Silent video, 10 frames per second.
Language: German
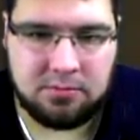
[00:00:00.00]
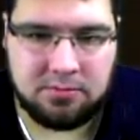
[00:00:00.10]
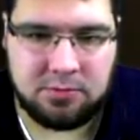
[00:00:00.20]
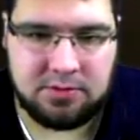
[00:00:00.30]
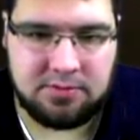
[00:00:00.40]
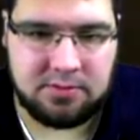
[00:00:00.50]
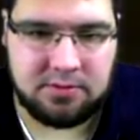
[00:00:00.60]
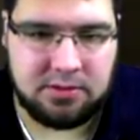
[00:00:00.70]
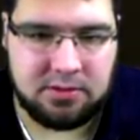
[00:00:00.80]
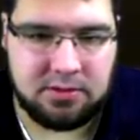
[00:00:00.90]
Wo geht's denn
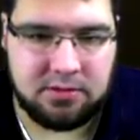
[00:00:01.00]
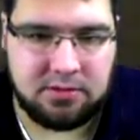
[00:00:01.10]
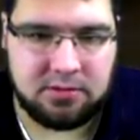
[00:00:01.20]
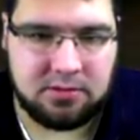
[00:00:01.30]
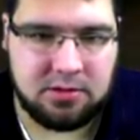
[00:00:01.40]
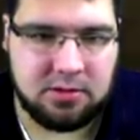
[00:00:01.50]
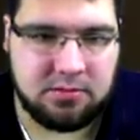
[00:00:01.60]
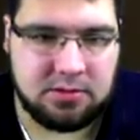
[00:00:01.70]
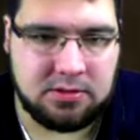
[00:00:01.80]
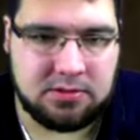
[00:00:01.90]
hier hinten? Genau,
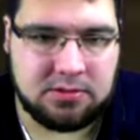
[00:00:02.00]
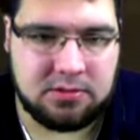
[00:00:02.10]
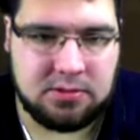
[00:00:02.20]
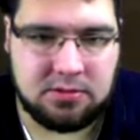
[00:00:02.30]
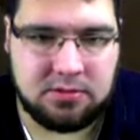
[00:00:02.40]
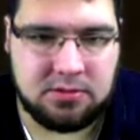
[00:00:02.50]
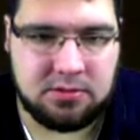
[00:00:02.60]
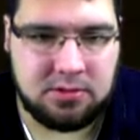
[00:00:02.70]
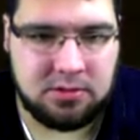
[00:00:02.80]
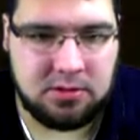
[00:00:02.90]
da ist...
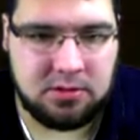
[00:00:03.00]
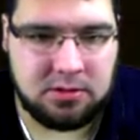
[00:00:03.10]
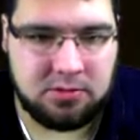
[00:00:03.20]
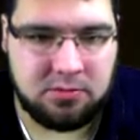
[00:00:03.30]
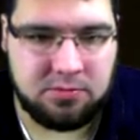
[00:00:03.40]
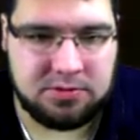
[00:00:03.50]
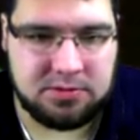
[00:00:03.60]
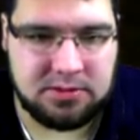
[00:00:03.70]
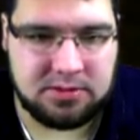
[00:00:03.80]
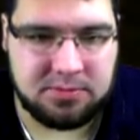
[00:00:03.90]
Holen wir uns
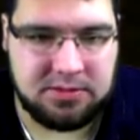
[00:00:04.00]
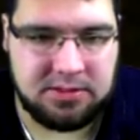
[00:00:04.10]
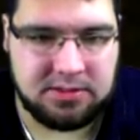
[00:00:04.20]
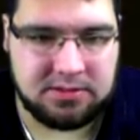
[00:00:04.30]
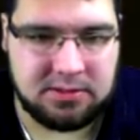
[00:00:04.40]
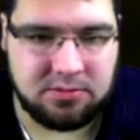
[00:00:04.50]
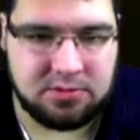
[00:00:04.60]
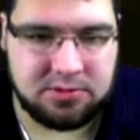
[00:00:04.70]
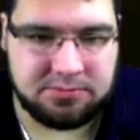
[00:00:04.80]
jetzt erstmal hier alles raus.